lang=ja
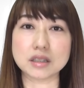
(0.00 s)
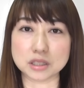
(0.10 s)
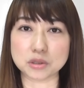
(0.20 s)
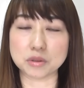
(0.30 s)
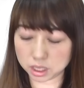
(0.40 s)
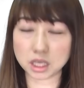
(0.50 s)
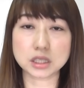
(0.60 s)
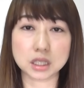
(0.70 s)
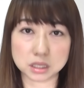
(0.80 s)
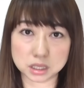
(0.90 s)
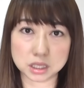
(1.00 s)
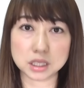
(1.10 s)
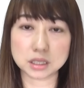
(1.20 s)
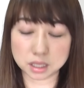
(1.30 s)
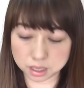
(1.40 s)
んですよ。店員さんに
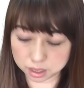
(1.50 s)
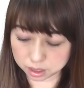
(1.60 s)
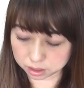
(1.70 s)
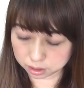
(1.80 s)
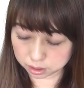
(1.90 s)
聞いたら、